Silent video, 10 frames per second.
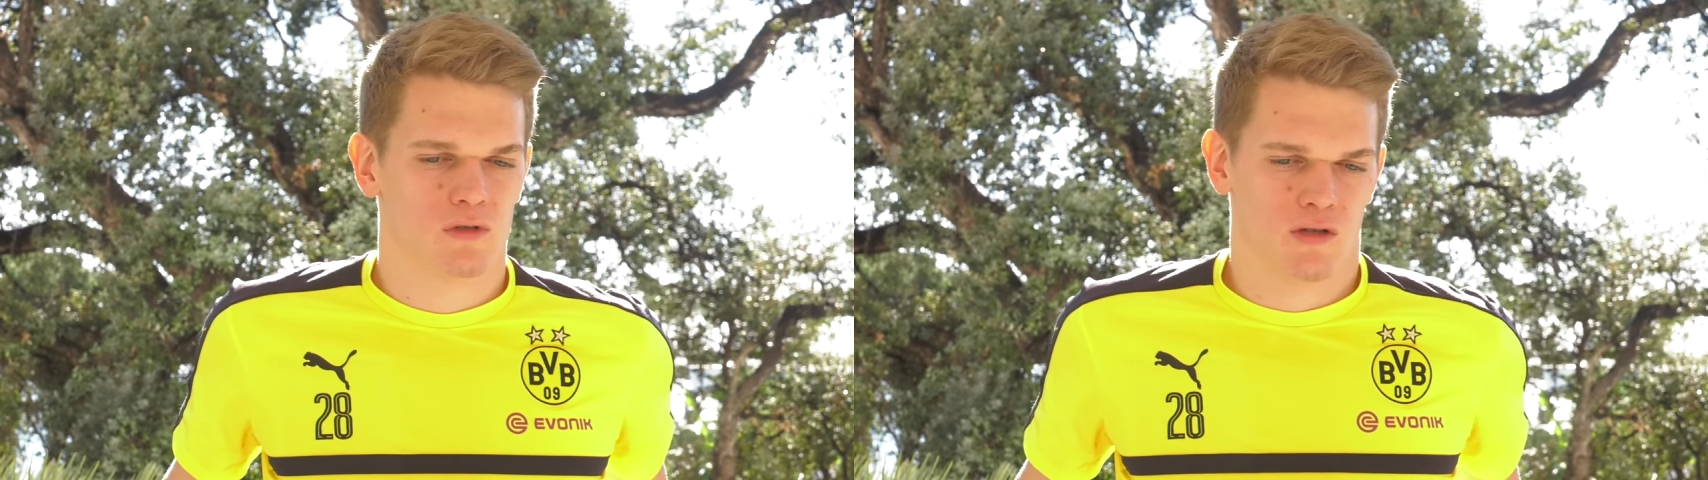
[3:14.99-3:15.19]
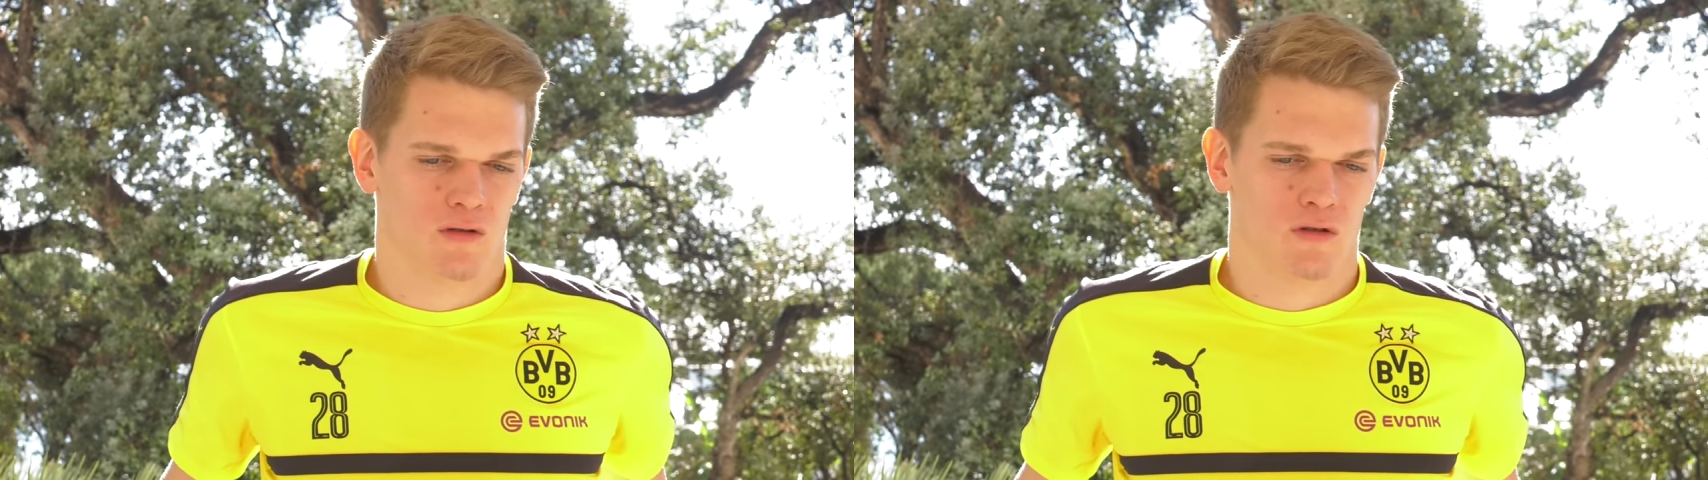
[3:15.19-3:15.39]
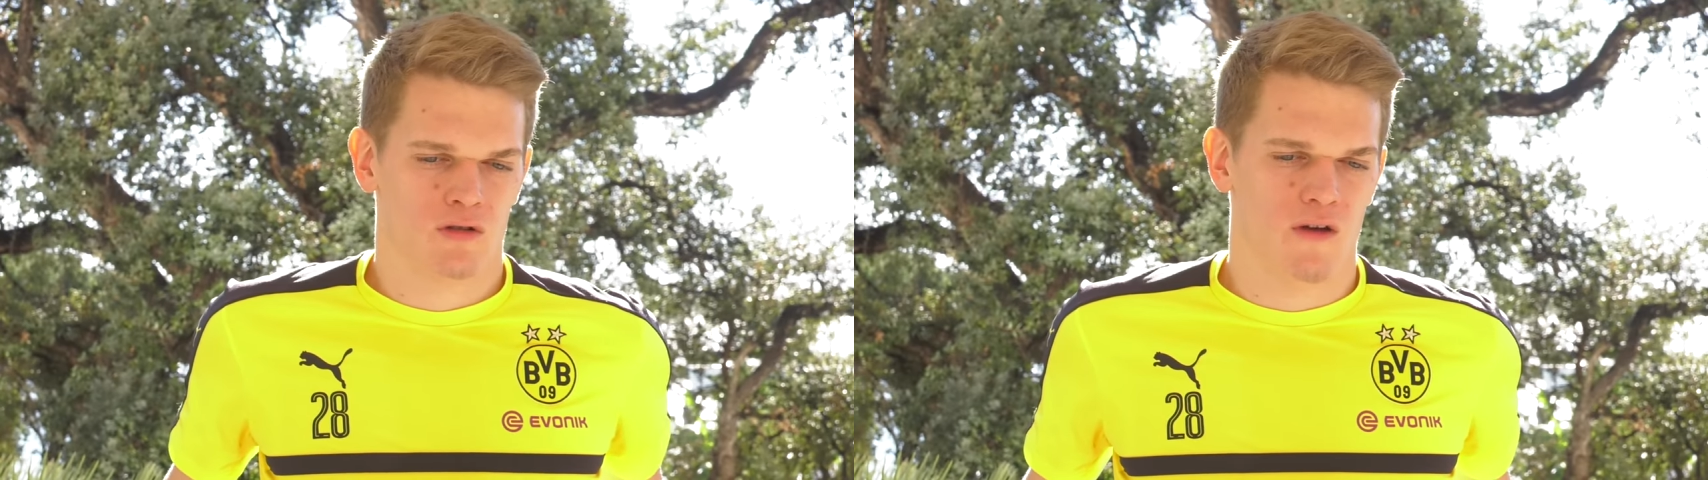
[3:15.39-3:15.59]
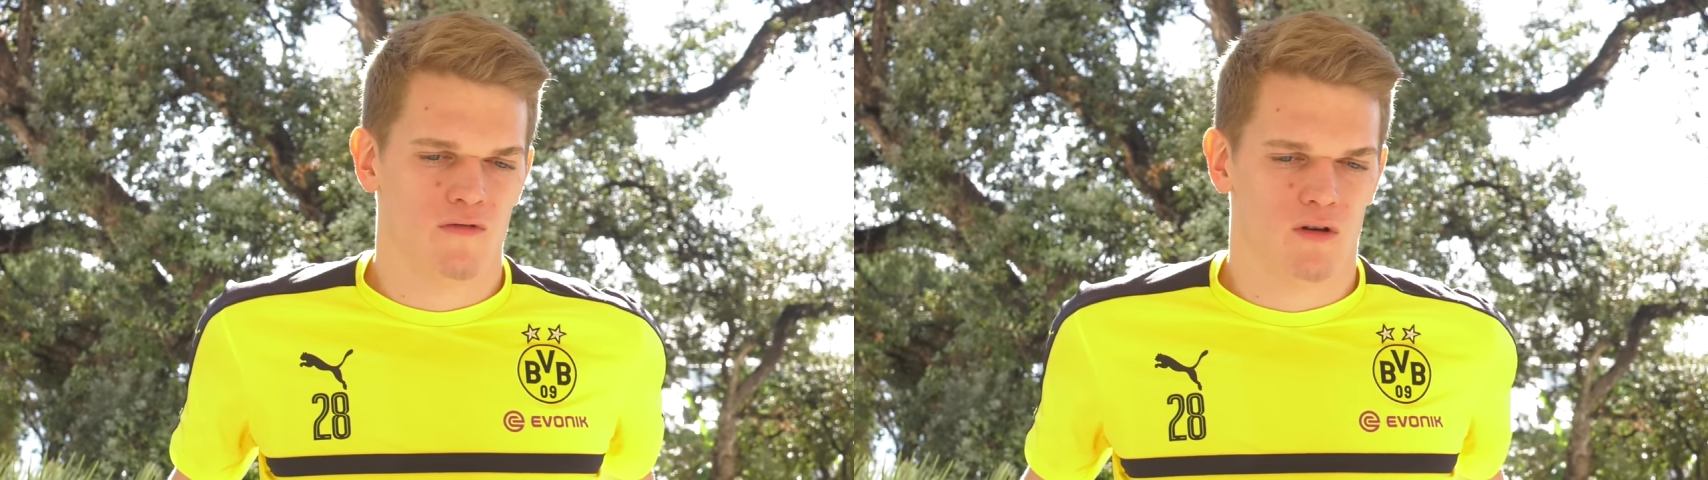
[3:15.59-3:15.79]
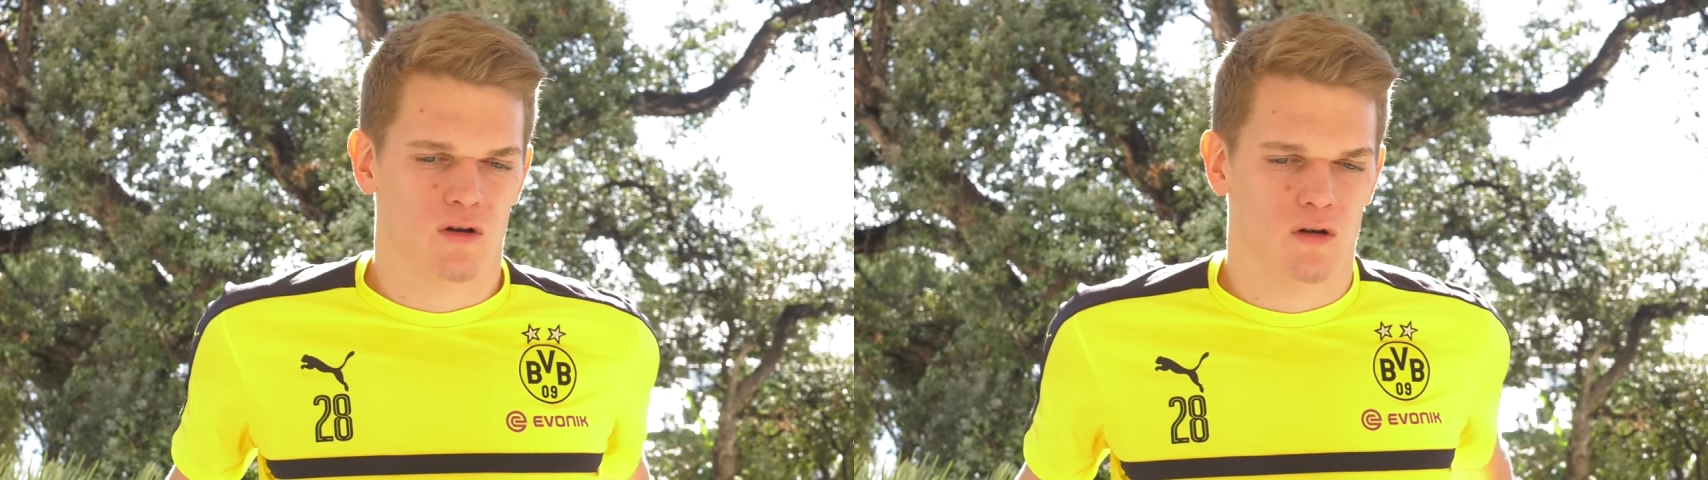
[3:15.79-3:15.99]
es ist
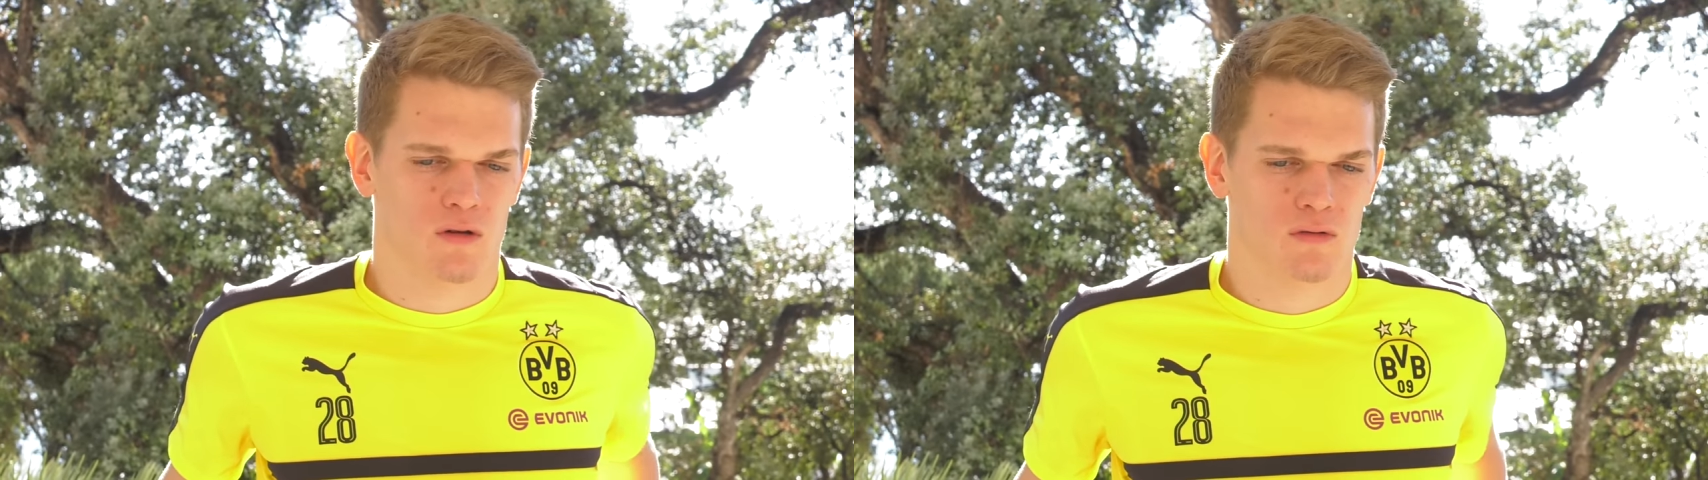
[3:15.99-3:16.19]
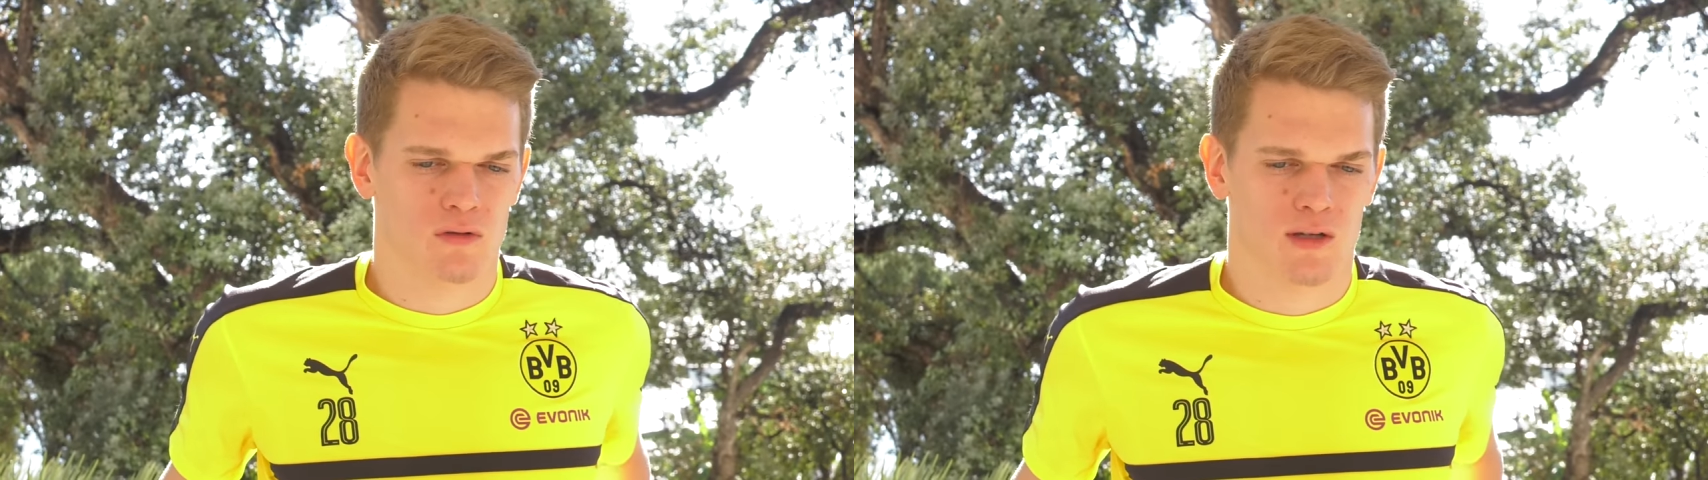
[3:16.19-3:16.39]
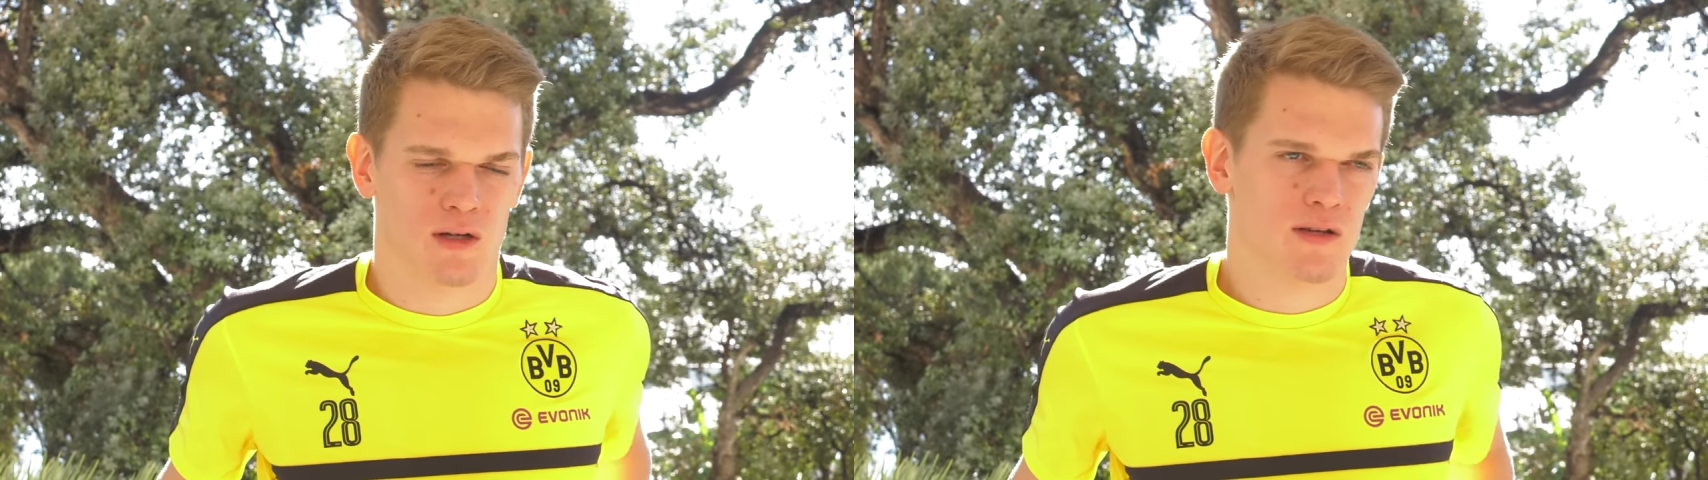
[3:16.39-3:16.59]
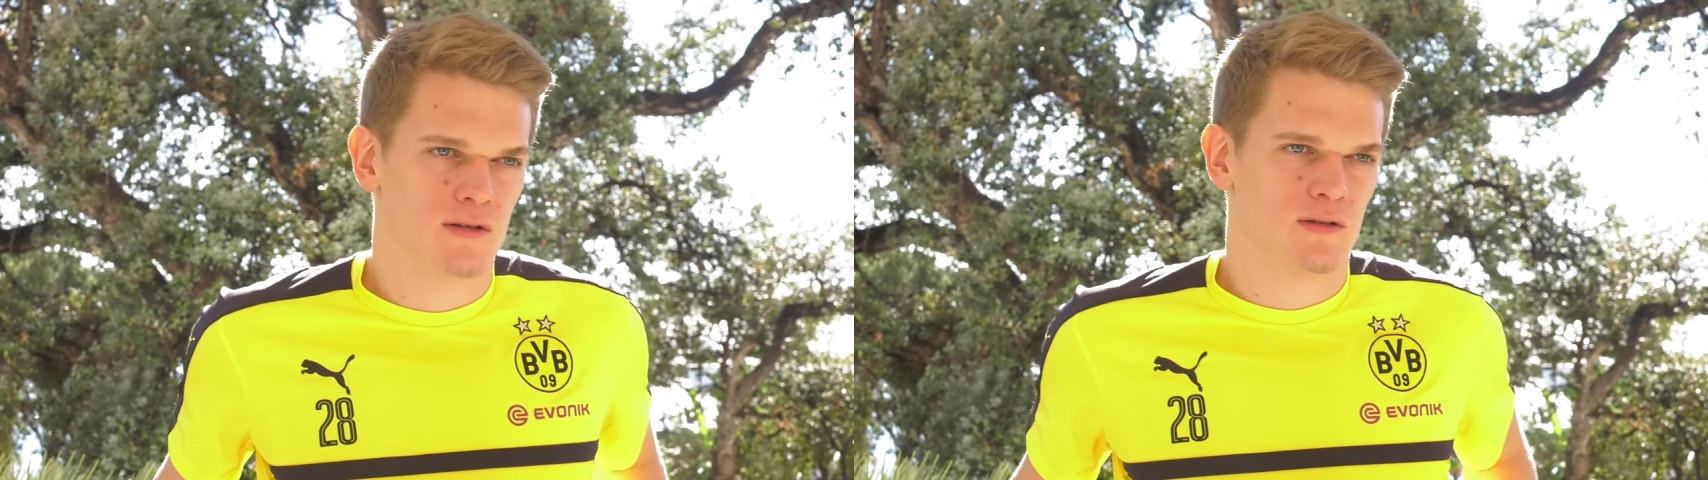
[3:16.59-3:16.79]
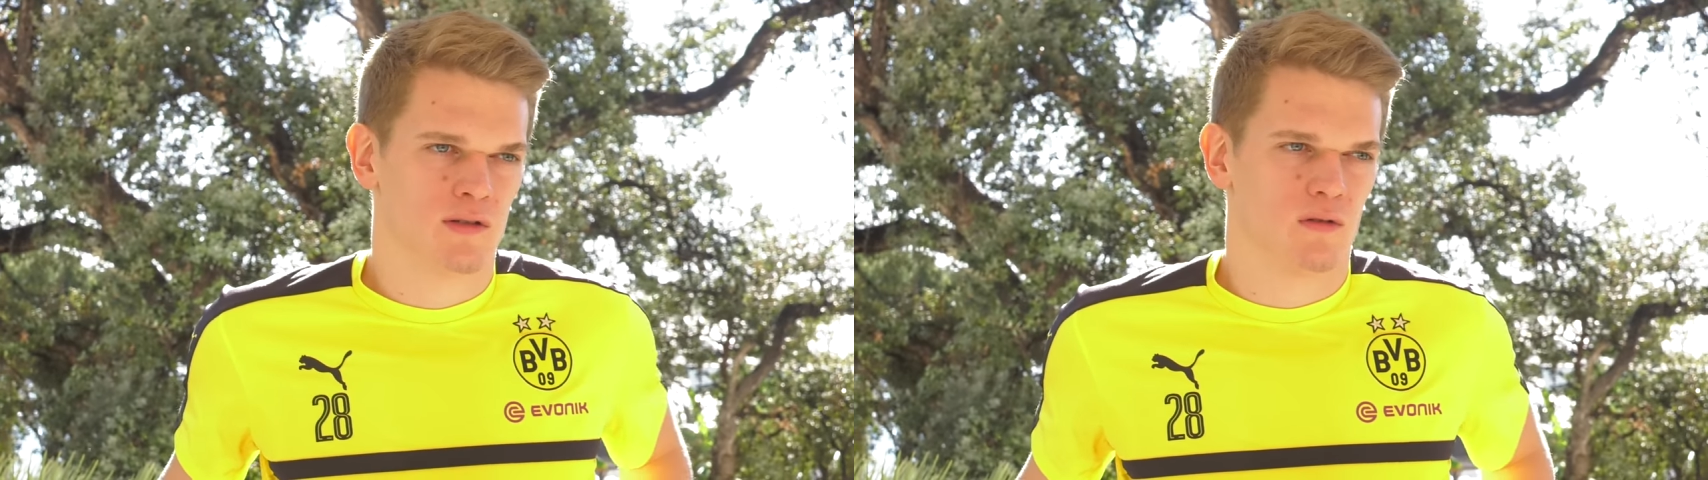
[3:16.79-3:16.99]
einfach äh, die
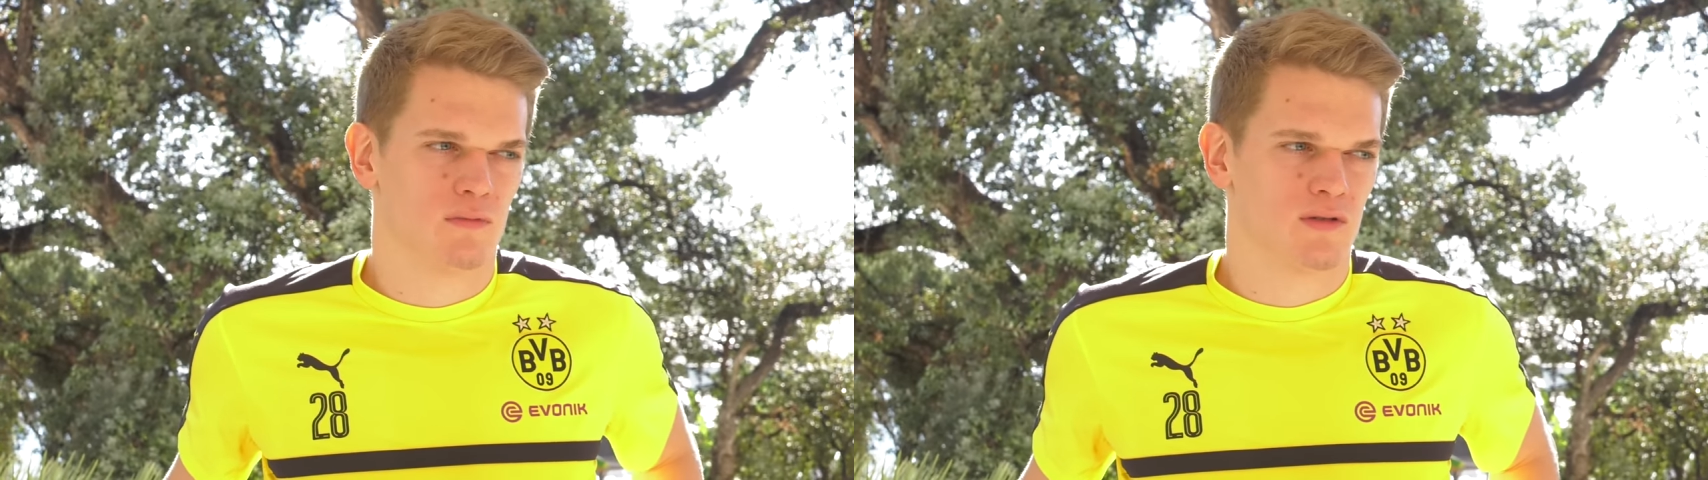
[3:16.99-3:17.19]
gleiche, ich glaube,